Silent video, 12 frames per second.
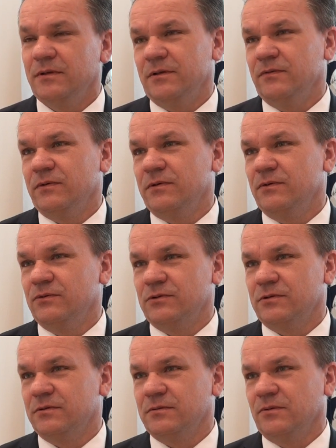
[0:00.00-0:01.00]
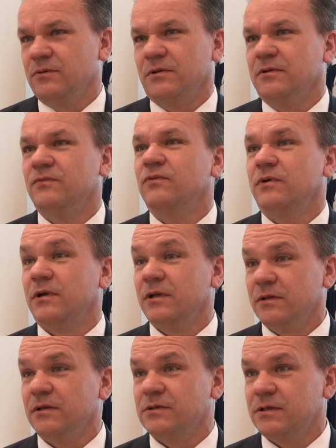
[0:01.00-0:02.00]
наверное, уже около двух
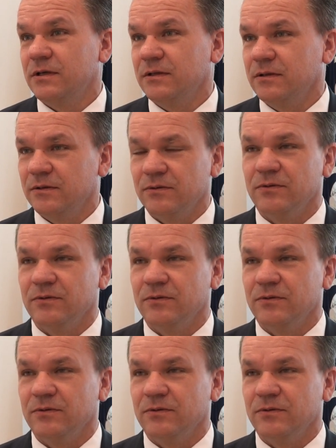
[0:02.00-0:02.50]
лет назад.